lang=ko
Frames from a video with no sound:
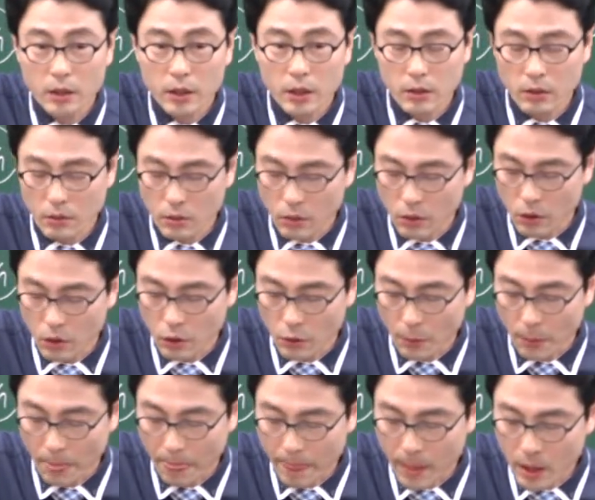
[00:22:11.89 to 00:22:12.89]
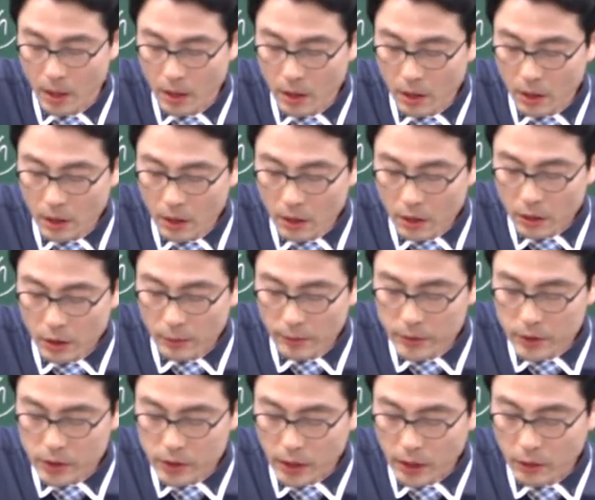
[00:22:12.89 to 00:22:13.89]
라는 거고
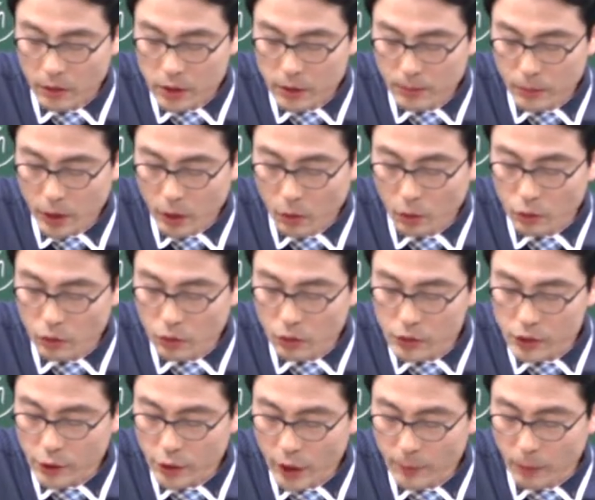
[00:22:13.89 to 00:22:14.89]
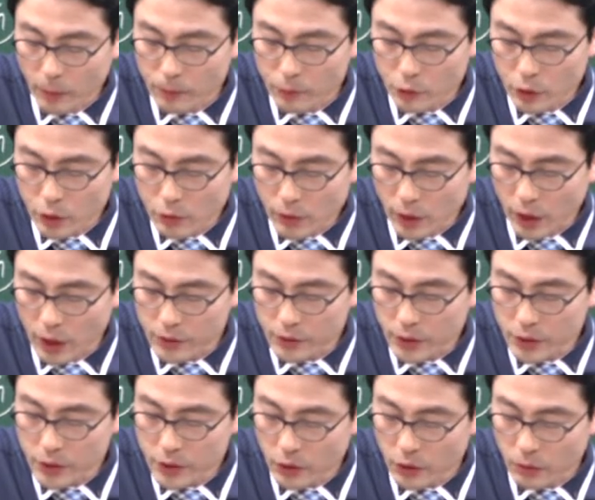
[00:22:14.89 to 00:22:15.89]
그다음에 이제 양가로 상반의 공동성의 법률 관계
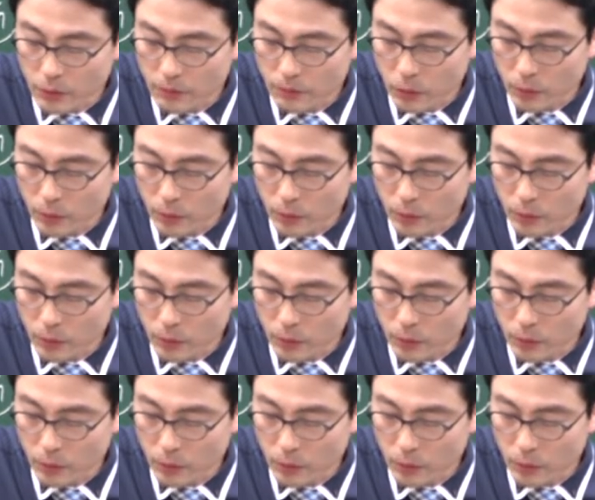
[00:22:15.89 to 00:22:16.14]
써 있죠.